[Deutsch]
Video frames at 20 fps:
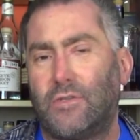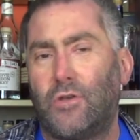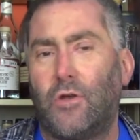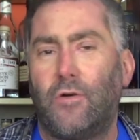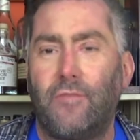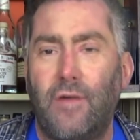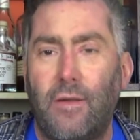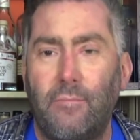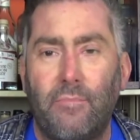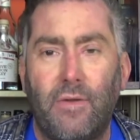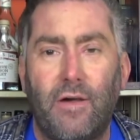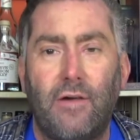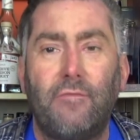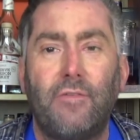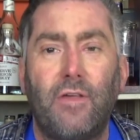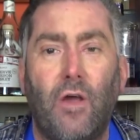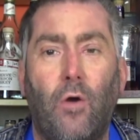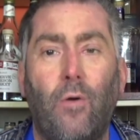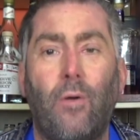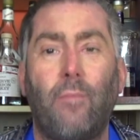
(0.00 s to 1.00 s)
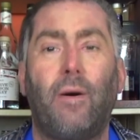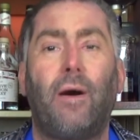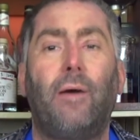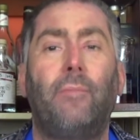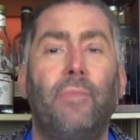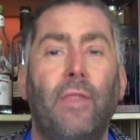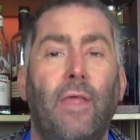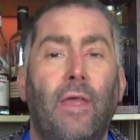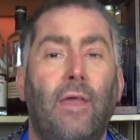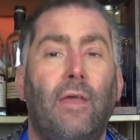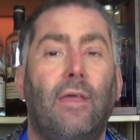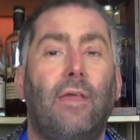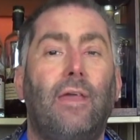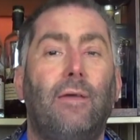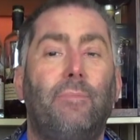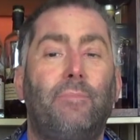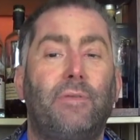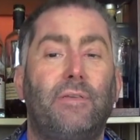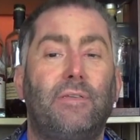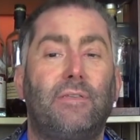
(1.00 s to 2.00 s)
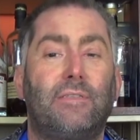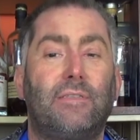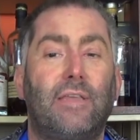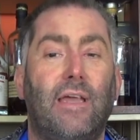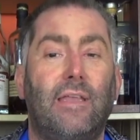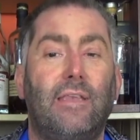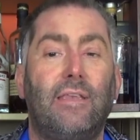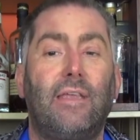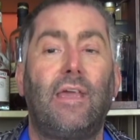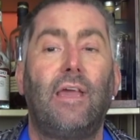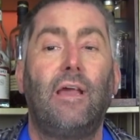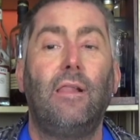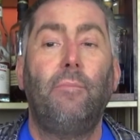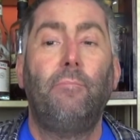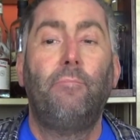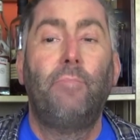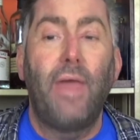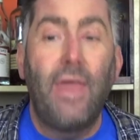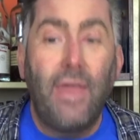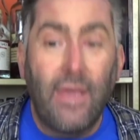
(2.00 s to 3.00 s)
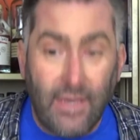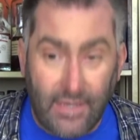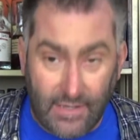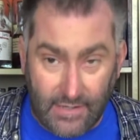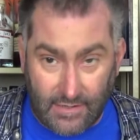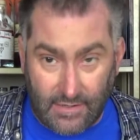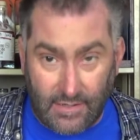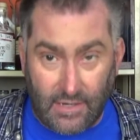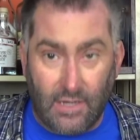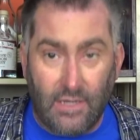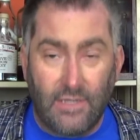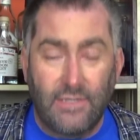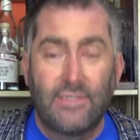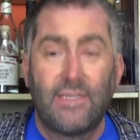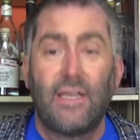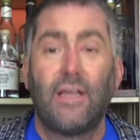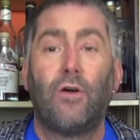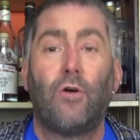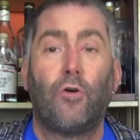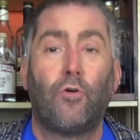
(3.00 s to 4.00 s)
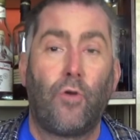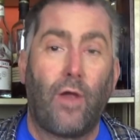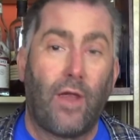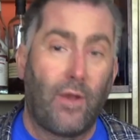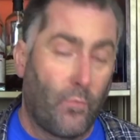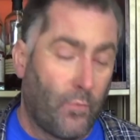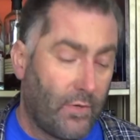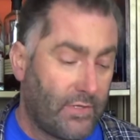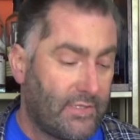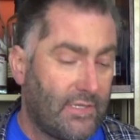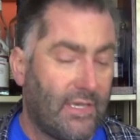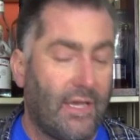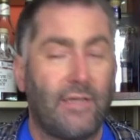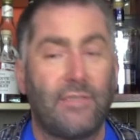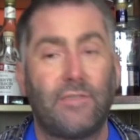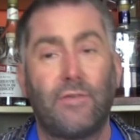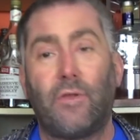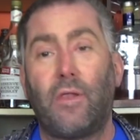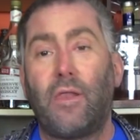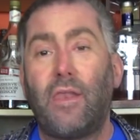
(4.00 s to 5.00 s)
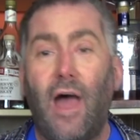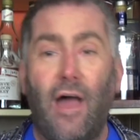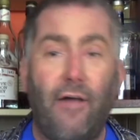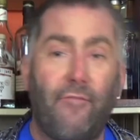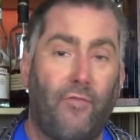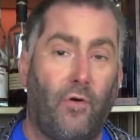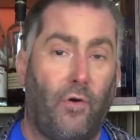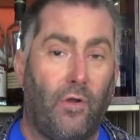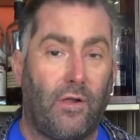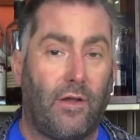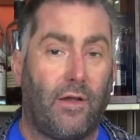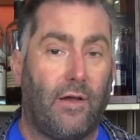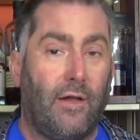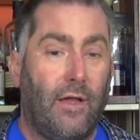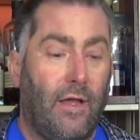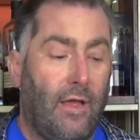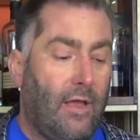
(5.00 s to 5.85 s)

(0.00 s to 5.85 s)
November, wie auch immer, gibt es den Kilbegin Single Grain Whisky, also der Nachfolger.